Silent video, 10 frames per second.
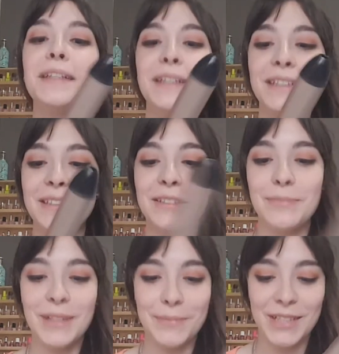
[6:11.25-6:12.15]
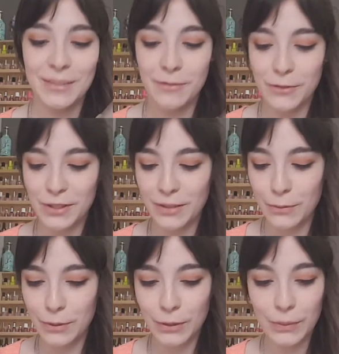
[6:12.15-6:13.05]
eh, al massimo lo scrivo
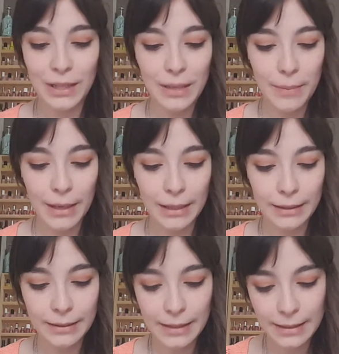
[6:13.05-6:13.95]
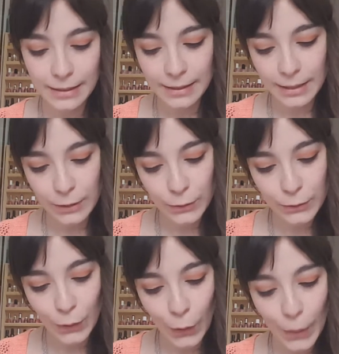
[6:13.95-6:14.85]
qua da qualche parte, sì lo
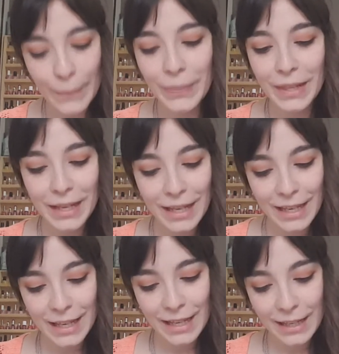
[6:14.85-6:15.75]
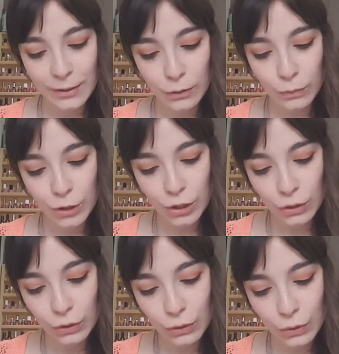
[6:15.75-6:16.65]
so eh, sono
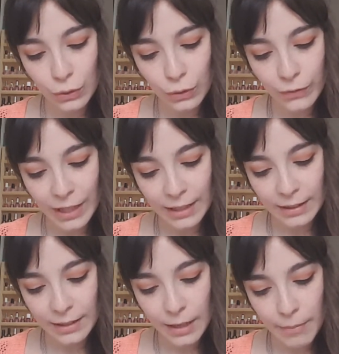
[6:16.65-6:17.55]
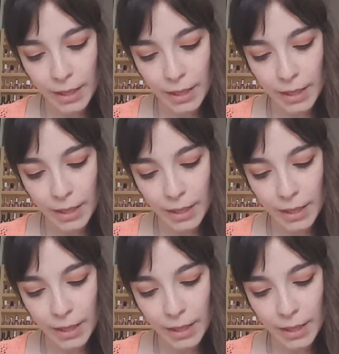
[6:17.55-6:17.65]
220-240